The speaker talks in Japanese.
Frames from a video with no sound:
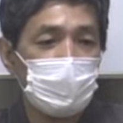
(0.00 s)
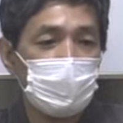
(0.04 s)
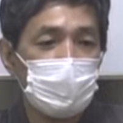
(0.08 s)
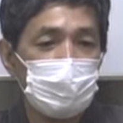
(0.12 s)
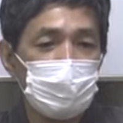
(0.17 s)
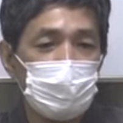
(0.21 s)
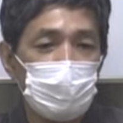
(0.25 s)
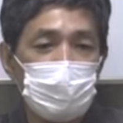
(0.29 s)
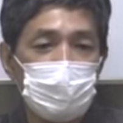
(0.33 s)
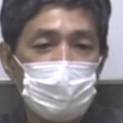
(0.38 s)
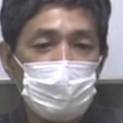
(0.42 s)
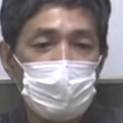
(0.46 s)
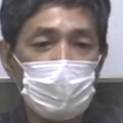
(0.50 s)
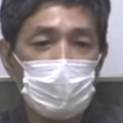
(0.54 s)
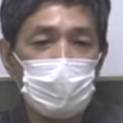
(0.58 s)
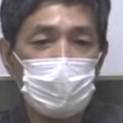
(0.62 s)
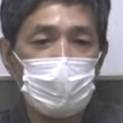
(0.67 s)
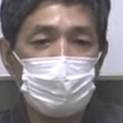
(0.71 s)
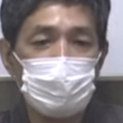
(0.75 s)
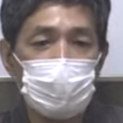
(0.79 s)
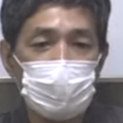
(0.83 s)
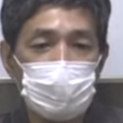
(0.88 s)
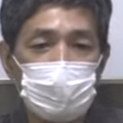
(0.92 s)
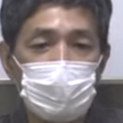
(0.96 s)
そういっ
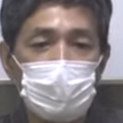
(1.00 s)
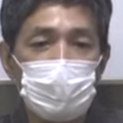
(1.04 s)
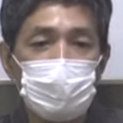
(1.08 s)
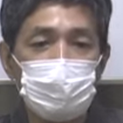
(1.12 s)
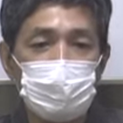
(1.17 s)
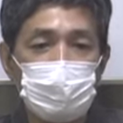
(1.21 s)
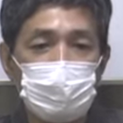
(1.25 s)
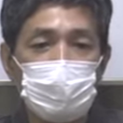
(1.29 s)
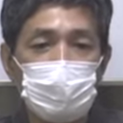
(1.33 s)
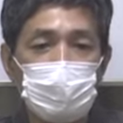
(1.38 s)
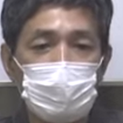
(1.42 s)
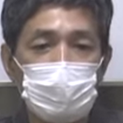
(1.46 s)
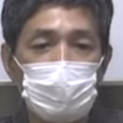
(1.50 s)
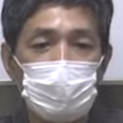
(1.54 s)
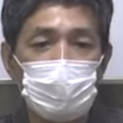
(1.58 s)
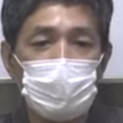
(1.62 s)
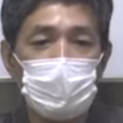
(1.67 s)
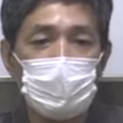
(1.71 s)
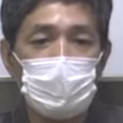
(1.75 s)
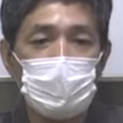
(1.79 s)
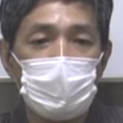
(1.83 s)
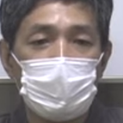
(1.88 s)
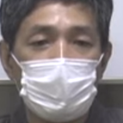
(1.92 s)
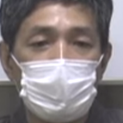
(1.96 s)
たパターンの人も
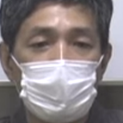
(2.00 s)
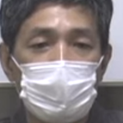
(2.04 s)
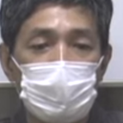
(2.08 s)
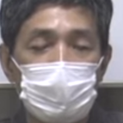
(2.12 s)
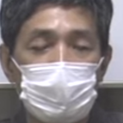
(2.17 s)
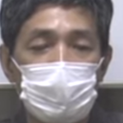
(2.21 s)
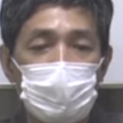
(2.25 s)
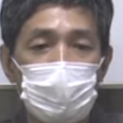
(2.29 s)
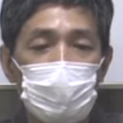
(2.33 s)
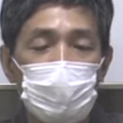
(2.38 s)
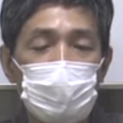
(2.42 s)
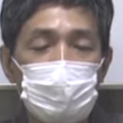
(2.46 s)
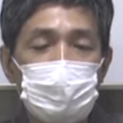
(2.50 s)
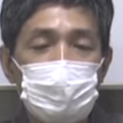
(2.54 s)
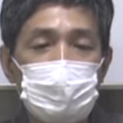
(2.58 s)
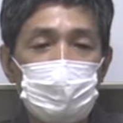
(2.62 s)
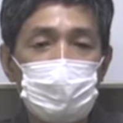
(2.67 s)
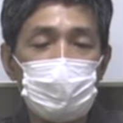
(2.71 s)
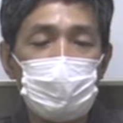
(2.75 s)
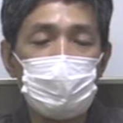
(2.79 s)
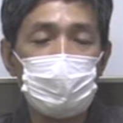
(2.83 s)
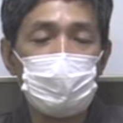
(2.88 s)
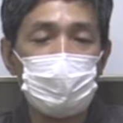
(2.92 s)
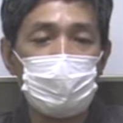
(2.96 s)
あの本質
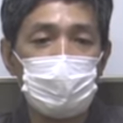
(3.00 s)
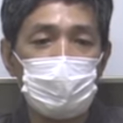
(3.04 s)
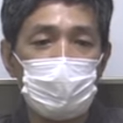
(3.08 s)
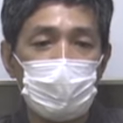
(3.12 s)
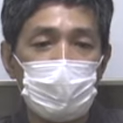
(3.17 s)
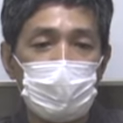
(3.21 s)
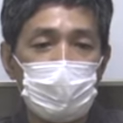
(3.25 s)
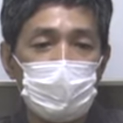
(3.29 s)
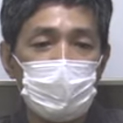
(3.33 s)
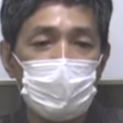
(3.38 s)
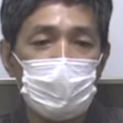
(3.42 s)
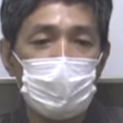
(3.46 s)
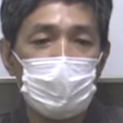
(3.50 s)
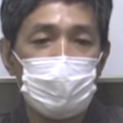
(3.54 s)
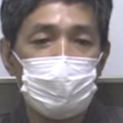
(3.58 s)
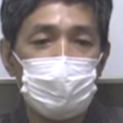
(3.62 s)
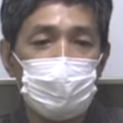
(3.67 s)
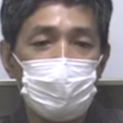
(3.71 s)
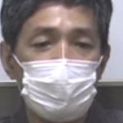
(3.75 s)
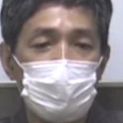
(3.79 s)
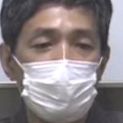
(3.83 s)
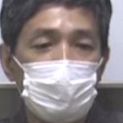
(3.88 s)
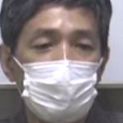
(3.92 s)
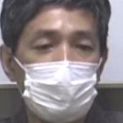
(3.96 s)
的には
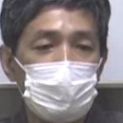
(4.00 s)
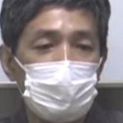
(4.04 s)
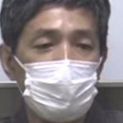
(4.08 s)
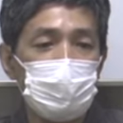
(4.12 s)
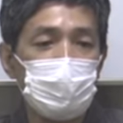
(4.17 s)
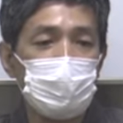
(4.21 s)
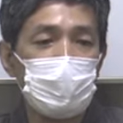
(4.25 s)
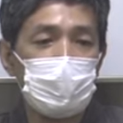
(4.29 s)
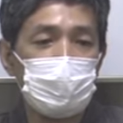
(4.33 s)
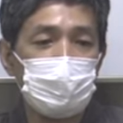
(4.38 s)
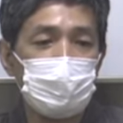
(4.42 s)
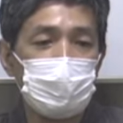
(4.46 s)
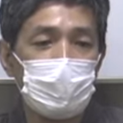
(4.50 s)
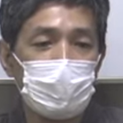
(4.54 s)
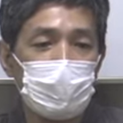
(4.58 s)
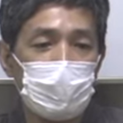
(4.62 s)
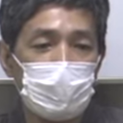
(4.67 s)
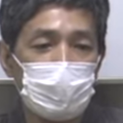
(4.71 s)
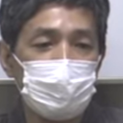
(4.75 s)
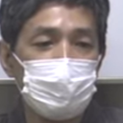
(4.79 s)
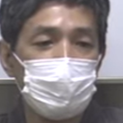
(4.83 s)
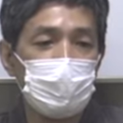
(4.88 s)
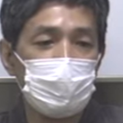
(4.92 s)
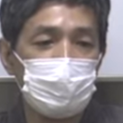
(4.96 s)
人に認められたい
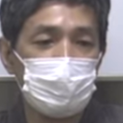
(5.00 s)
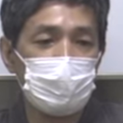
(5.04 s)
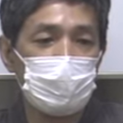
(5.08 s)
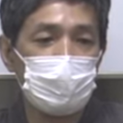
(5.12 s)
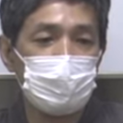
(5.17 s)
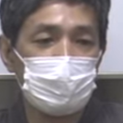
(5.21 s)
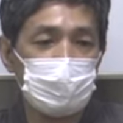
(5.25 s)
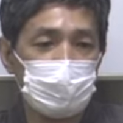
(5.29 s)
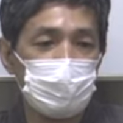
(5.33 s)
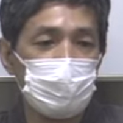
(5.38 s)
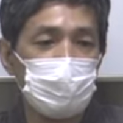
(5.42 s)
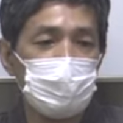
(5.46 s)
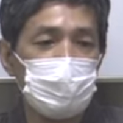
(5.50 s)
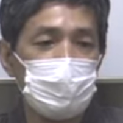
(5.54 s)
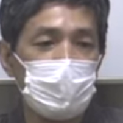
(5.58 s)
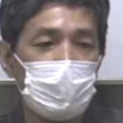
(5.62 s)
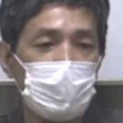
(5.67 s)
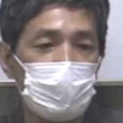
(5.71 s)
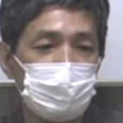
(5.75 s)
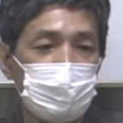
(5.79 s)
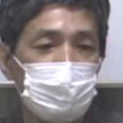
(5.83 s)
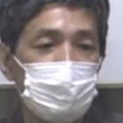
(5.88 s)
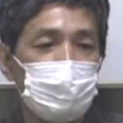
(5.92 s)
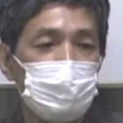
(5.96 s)
愛されたいって気持ち
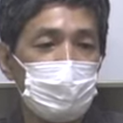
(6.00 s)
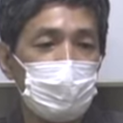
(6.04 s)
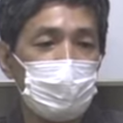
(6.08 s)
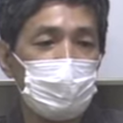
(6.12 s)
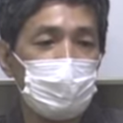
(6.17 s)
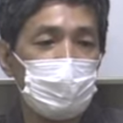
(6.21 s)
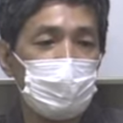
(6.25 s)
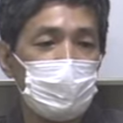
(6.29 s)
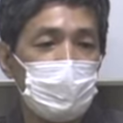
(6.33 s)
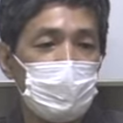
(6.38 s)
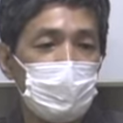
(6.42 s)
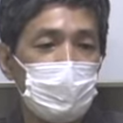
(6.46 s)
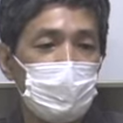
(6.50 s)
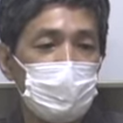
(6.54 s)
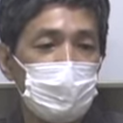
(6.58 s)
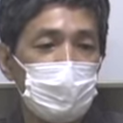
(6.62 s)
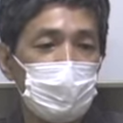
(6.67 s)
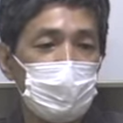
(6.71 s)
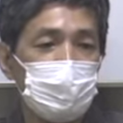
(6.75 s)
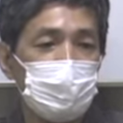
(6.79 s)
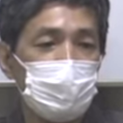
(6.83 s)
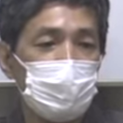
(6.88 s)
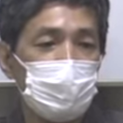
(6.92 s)
はあるんですねただ